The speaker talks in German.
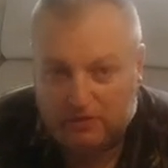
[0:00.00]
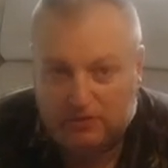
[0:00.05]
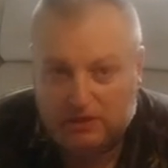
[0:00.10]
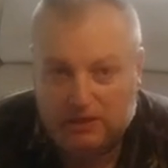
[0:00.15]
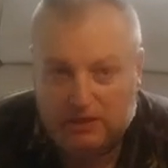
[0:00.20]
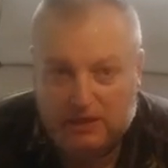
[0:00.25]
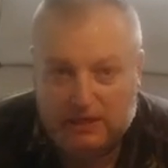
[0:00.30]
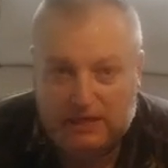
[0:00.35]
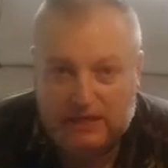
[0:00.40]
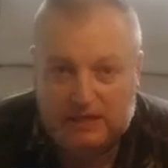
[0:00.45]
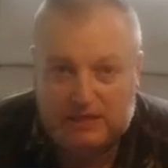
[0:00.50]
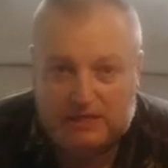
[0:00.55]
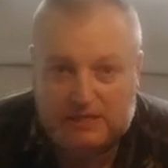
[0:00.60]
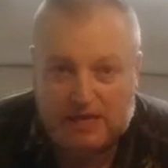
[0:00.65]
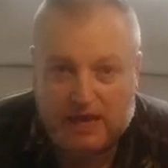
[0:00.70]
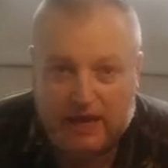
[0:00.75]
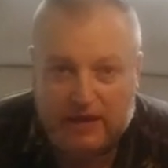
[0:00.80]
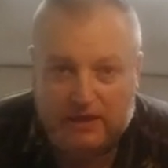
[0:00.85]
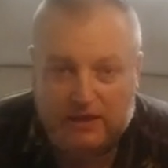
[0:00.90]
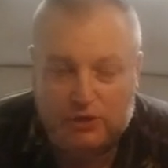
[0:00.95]
Die
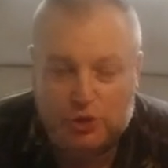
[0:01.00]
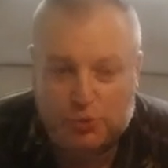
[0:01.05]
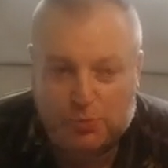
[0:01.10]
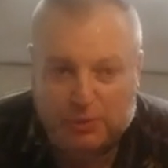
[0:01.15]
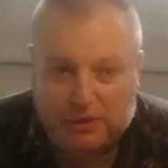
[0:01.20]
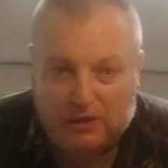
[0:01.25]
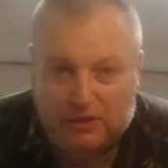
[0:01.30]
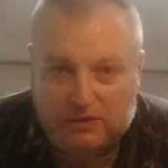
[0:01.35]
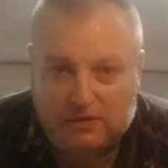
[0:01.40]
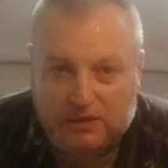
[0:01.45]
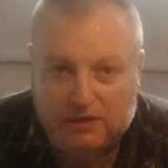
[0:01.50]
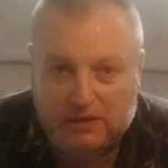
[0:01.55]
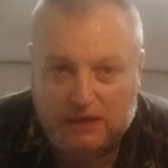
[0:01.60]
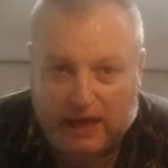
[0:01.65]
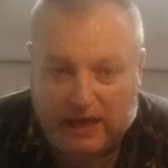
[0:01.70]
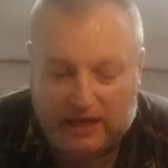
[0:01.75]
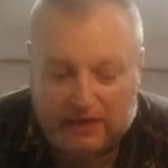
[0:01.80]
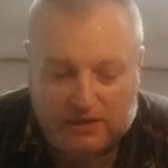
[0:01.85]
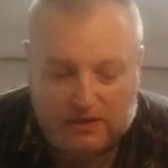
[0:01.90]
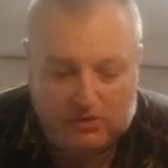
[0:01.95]
Insider, sprich die
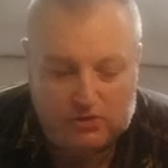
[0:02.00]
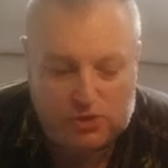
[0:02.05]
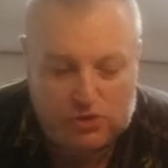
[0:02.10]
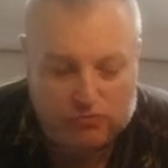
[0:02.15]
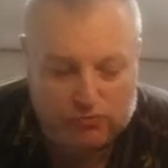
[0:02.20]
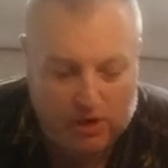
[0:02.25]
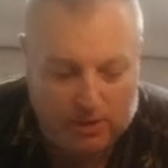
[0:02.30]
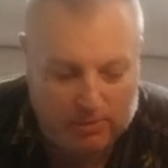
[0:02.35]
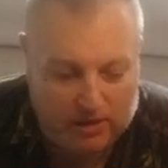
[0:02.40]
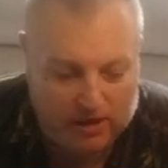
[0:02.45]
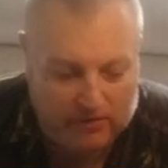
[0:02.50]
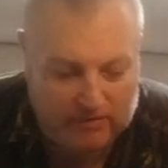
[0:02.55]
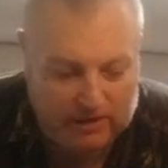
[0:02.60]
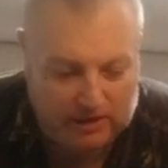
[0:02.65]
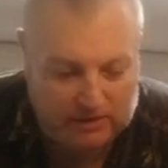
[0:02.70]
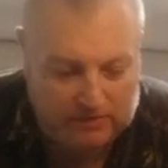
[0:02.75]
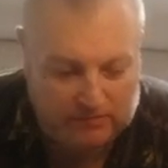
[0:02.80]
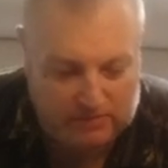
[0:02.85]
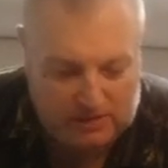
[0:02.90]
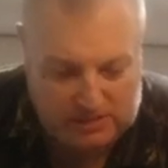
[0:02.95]
echten Schwurbler
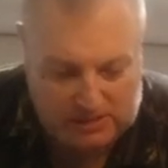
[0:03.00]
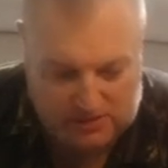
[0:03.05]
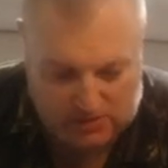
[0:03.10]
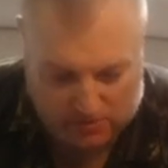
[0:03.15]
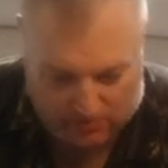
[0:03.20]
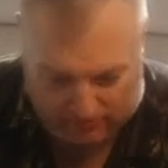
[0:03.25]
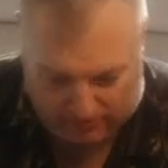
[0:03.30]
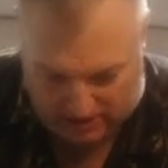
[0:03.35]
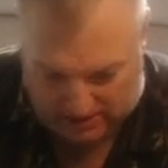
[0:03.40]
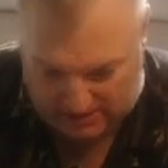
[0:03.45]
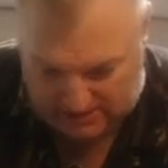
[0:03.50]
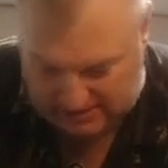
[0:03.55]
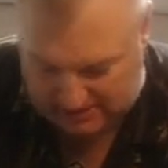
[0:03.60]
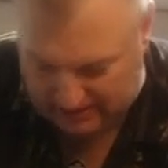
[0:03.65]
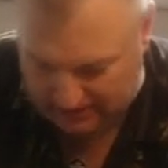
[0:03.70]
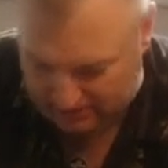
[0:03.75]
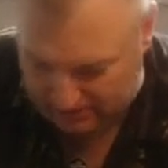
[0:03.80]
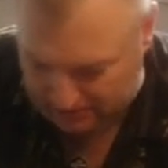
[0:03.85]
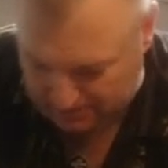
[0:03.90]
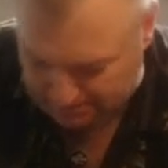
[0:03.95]
werden wissen, um wen es
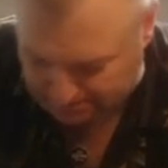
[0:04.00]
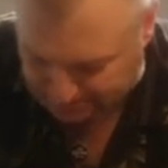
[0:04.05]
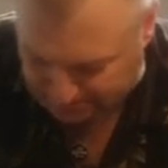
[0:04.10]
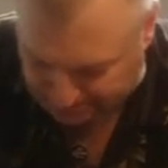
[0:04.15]
geht.